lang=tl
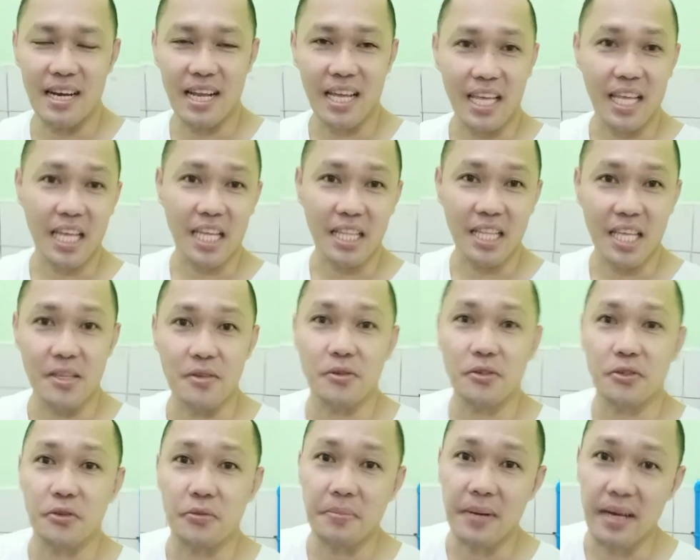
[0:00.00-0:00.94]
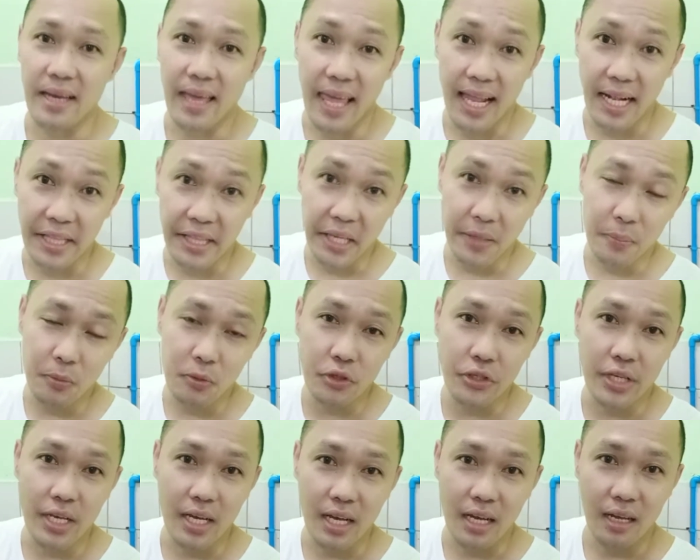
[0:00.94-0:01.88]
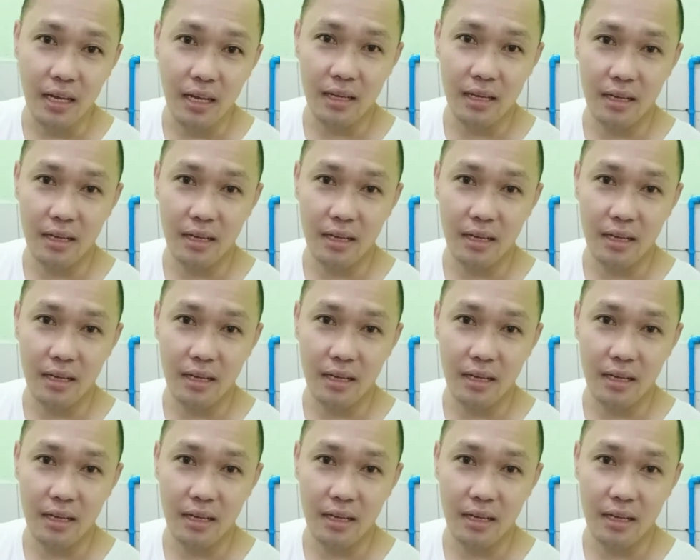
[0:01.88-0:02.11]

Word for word: Nakikita nyo, sobrang healthy po siya.